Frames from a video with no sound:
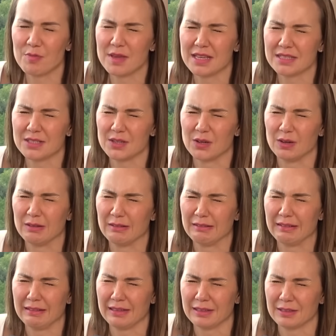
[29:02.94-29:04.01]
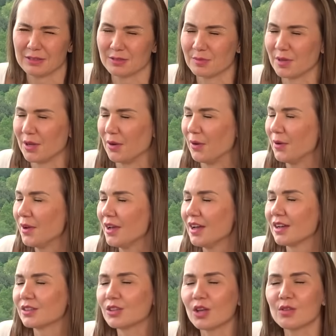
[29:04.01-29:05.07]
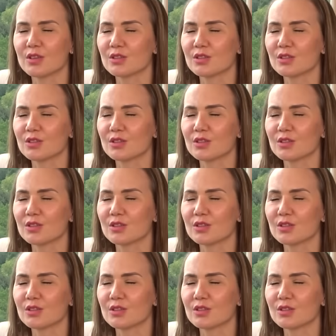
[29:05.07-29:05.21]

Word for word: un vicio. Ay, Dios mío. Todo